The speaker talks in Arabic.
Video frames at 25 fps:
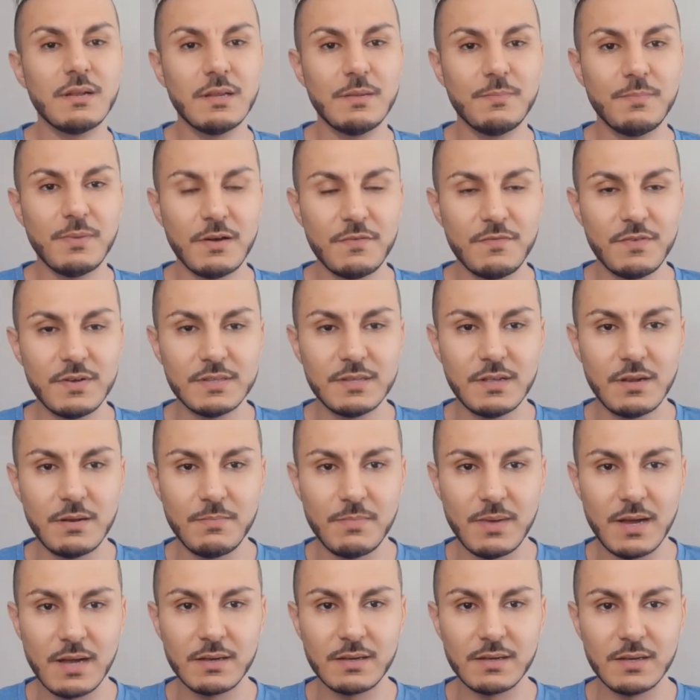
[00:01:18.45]
لي بارفان ديال
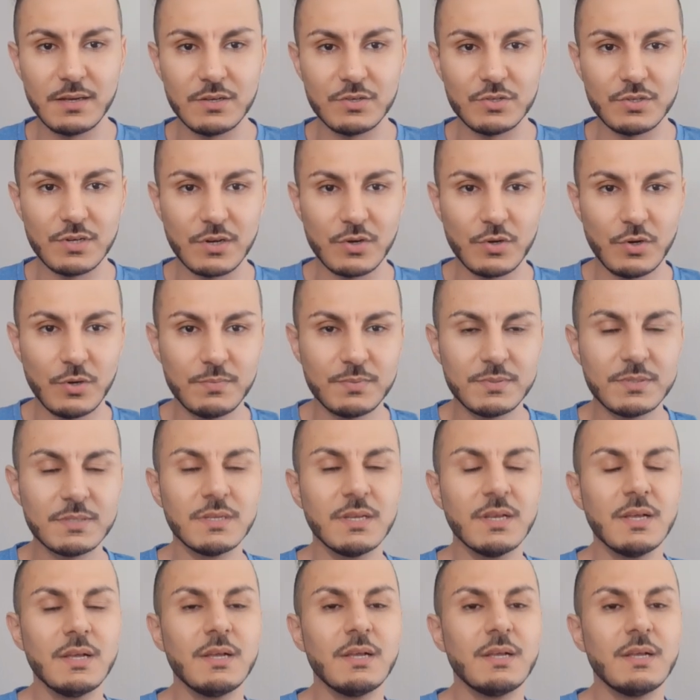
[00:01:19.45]
مارك جاكوبس